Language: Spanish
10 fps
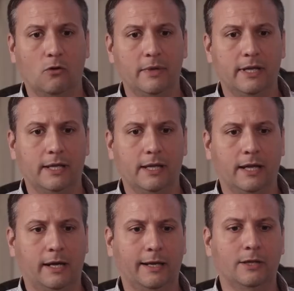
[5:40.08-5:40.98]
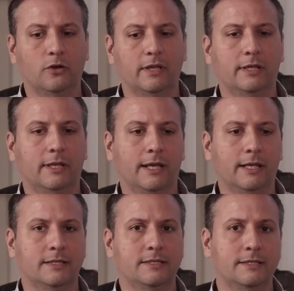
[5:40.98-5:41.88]
come alrededor de
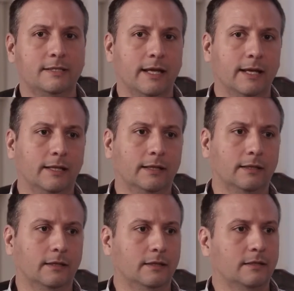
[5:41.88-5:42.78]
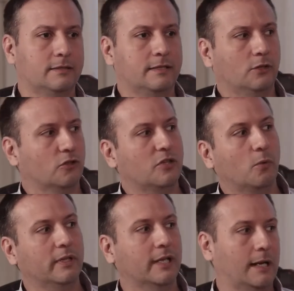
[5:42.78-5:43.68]
entre 100,
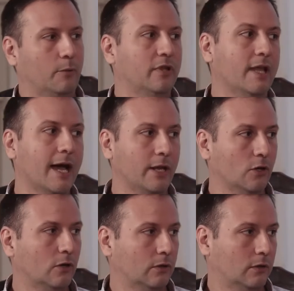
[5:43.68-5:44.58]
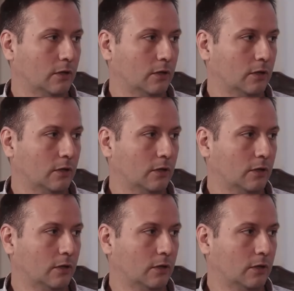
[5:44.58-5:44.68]
150 gramos diario.